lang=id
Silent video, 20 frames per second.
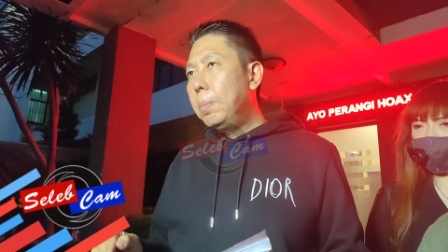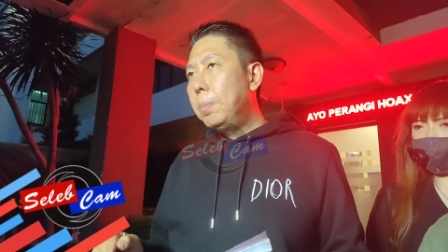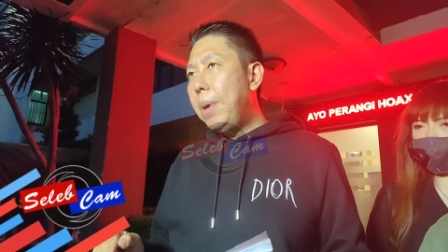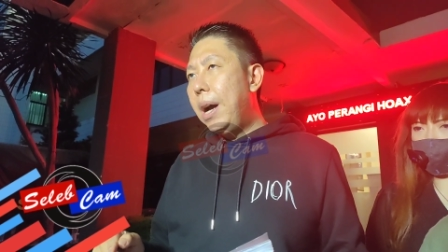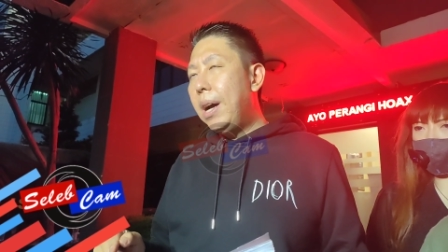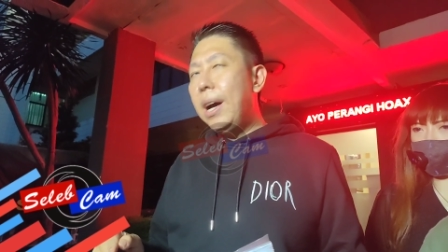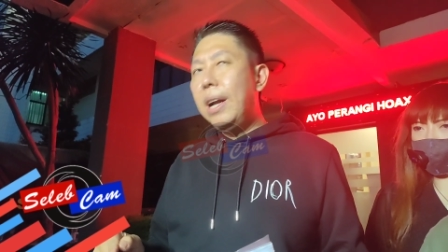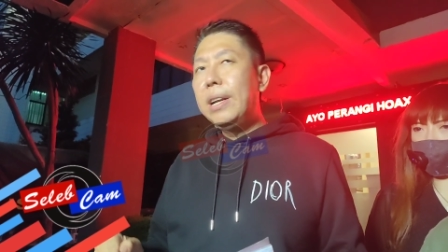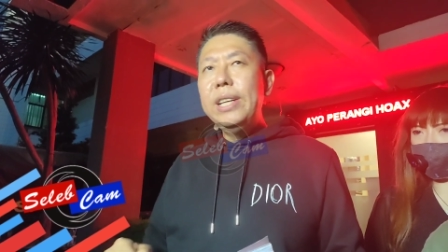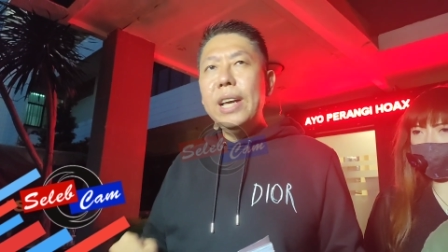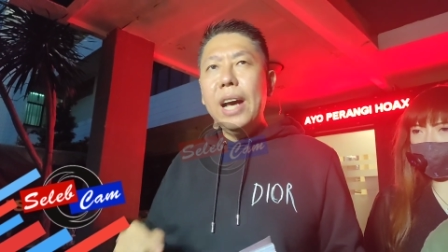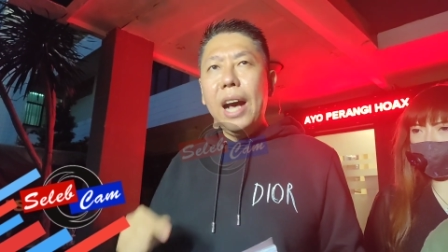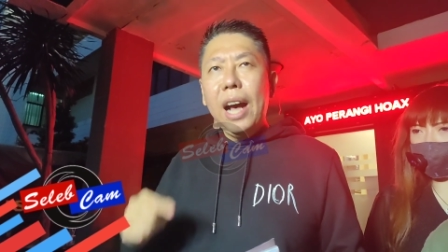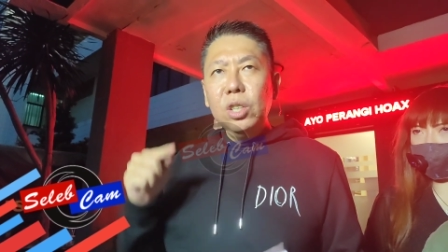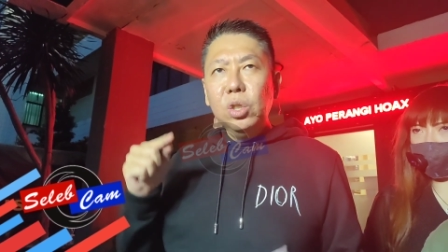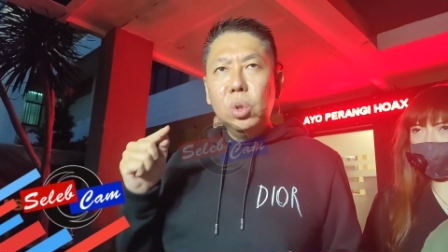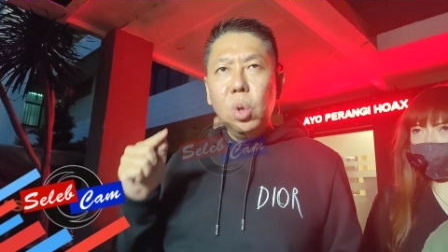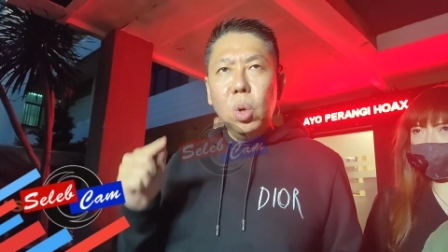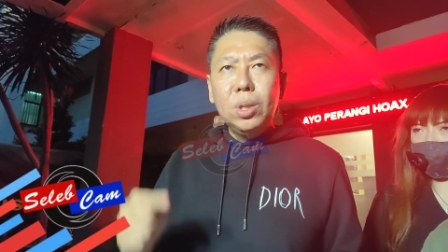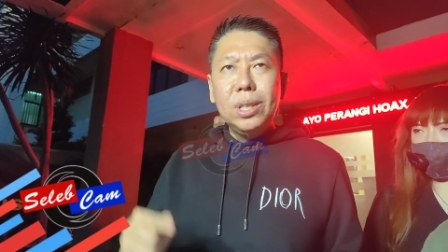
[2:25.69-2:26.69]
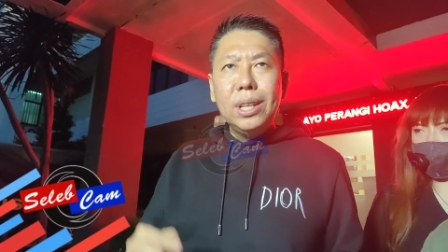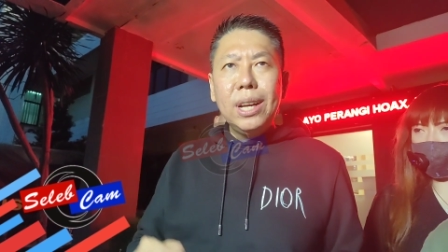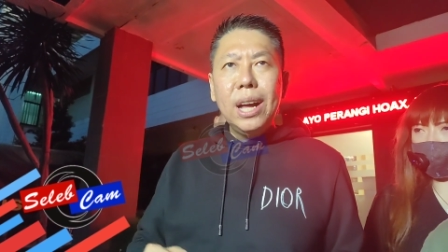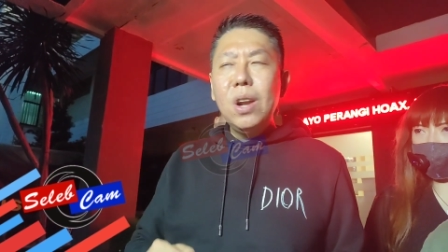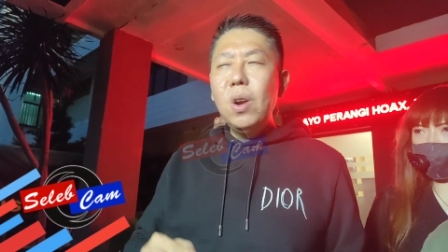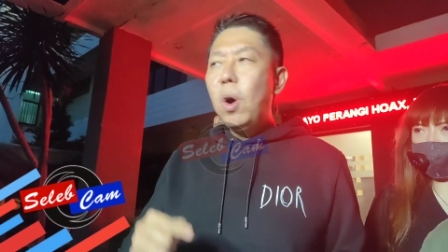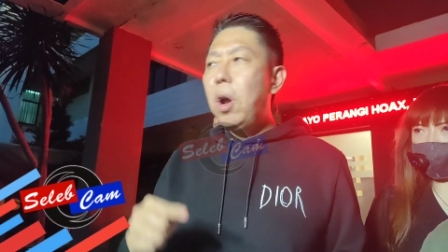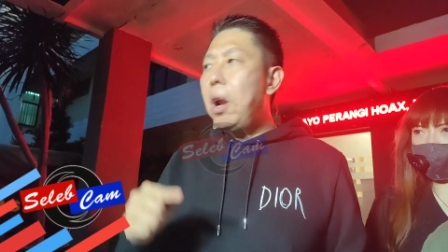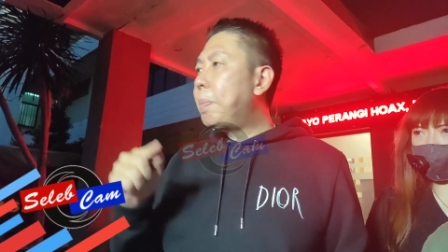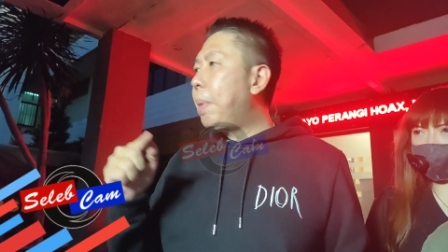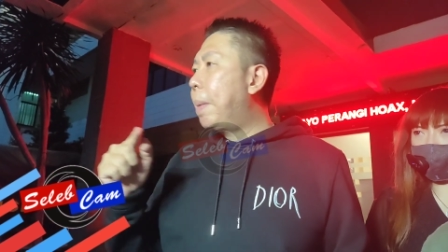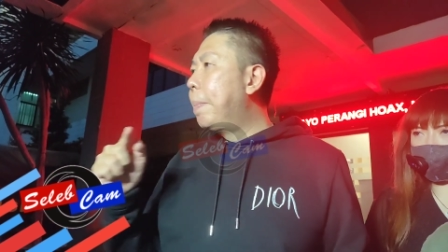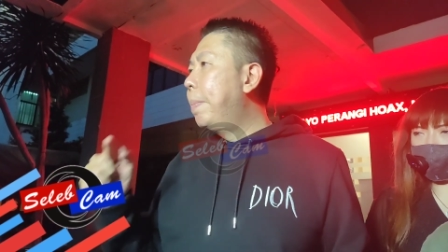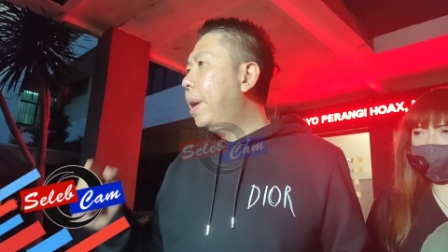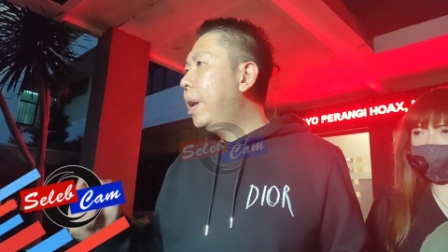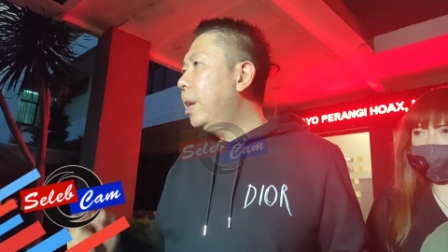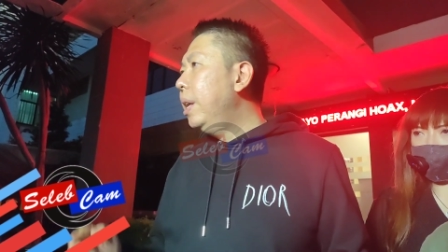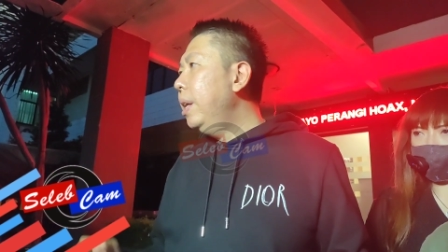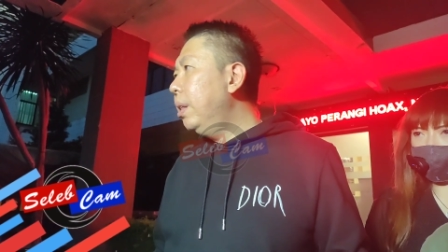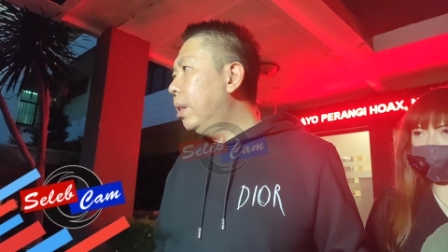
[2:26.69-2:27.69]
maka dianjurkan oleh
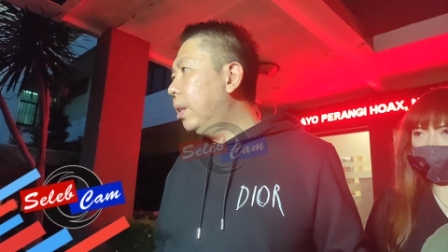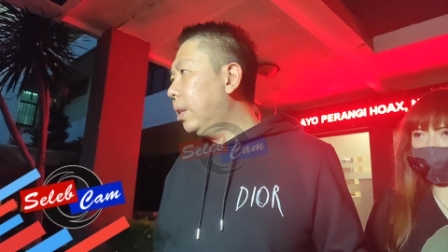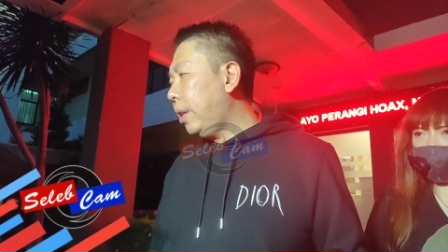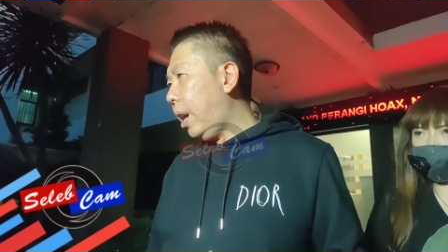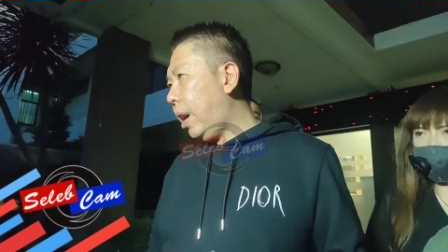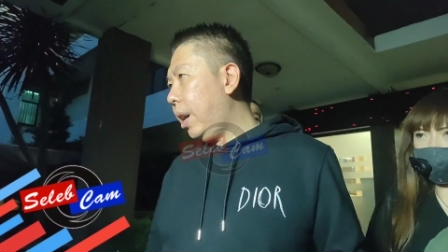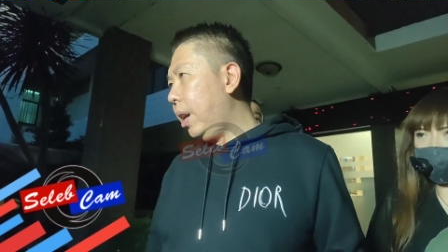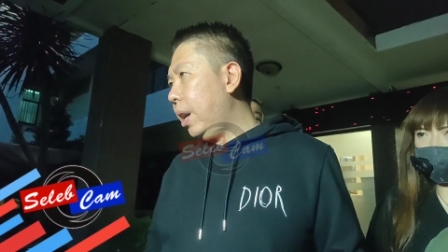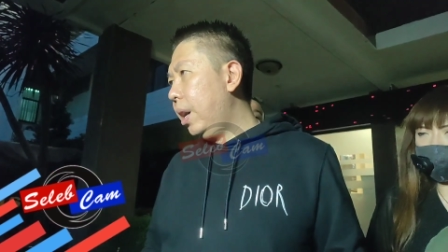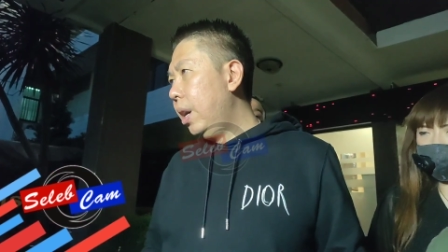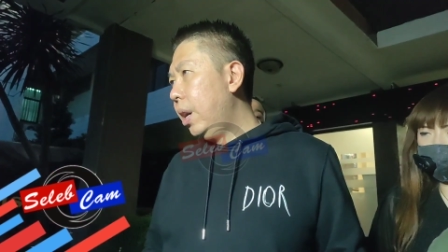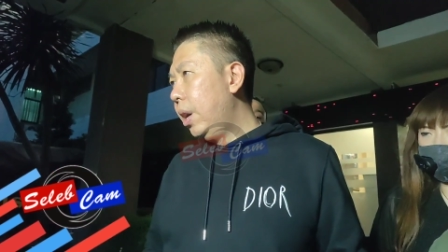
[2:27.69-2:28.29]
pemerintah